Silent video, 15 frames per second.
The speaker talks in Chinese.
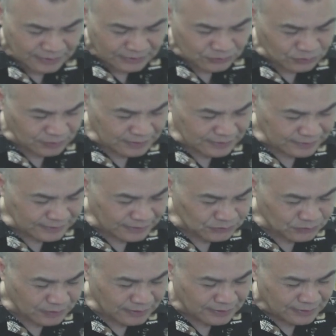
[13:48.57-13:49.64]
所以呢，他
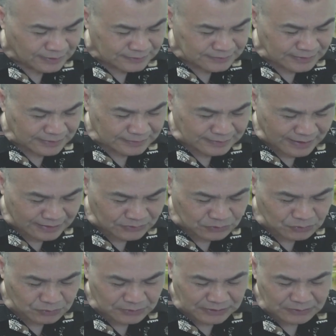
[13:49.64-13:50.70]
说啊，在《唐
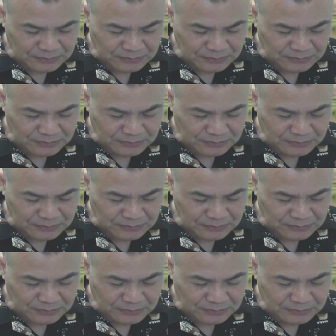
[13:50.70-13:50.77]
书》译